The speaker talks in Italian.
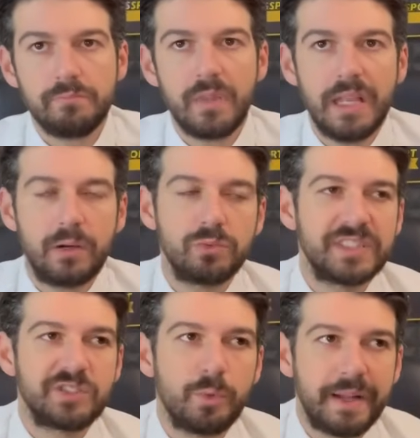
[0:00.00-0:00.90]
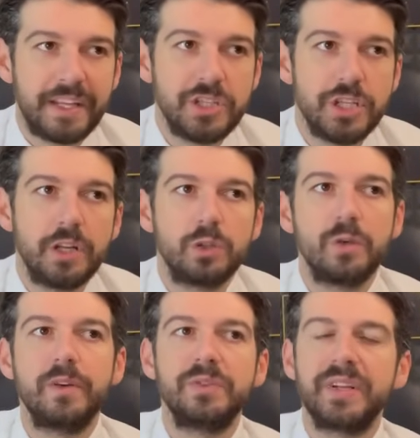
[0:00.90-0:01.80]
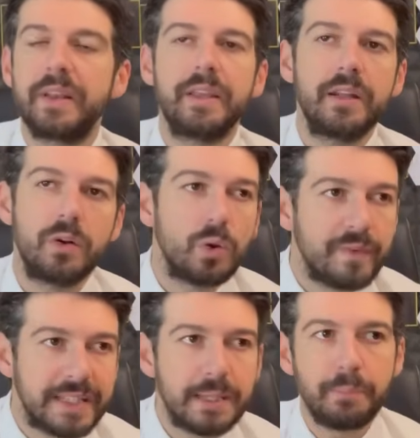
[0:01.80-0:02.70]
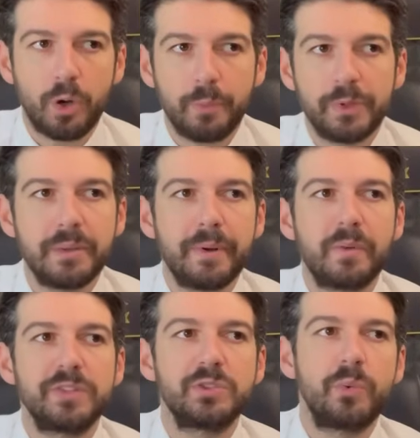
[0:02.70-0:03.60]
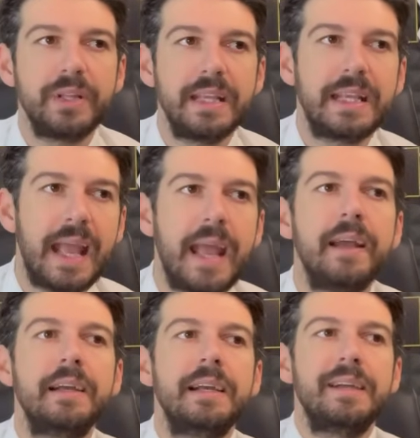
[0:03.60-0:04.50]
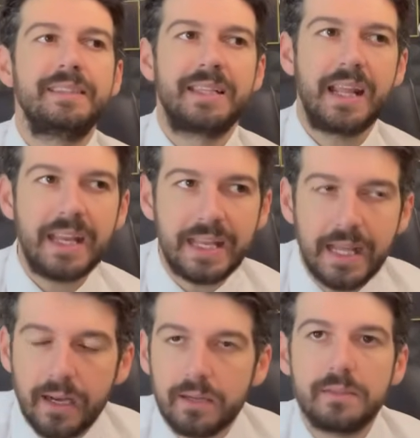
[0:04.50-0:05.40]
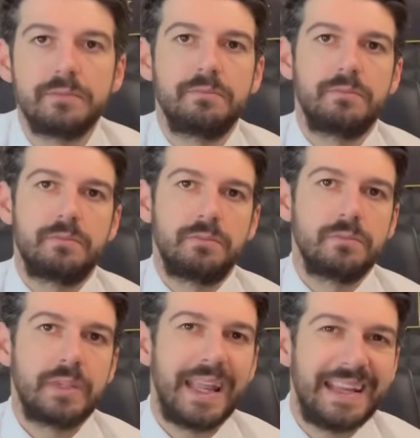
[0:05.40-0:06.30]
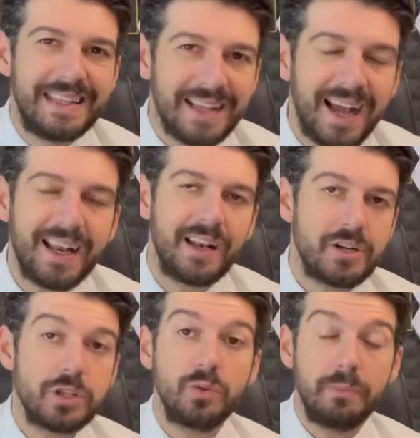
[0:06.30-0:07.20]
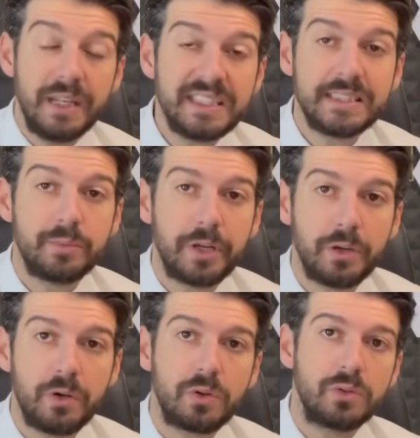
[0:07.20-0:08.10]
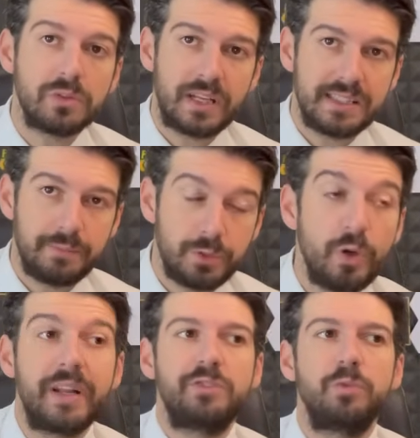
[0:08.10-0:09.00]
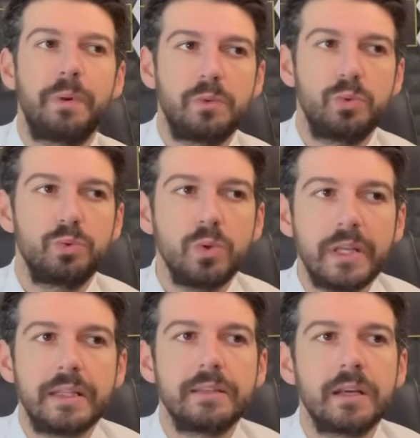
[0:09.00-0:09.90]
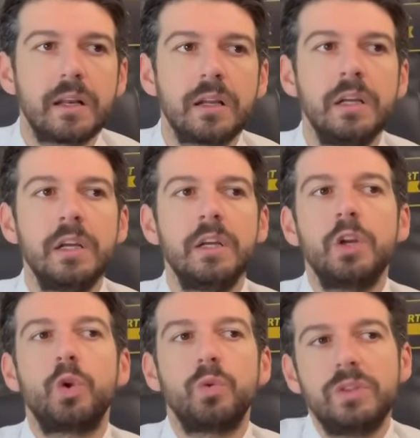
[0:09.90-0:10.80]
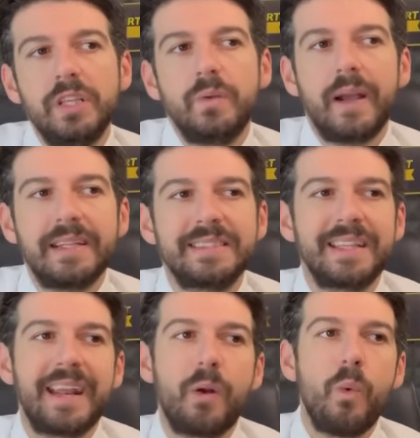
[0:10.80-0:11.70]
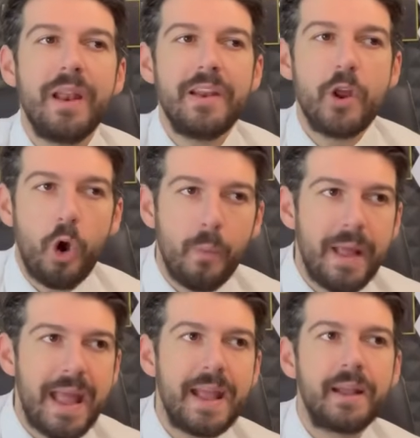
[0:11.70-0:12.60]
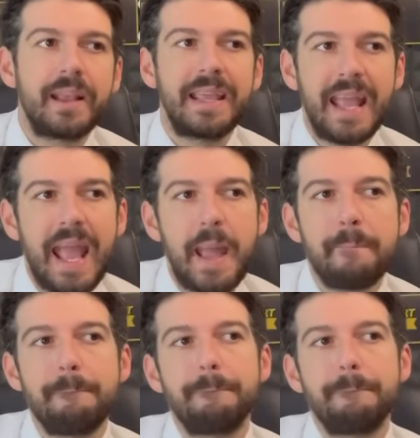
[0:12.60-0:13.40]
il contesto parigino, dove Luis Enrique non lo vede proprio. Ed è per questo quindi che Skriniar, che in Italia ha lasciato un bellissimo ricordo tra Sampdoria e soprattutto Inter, continua a essere quel nome che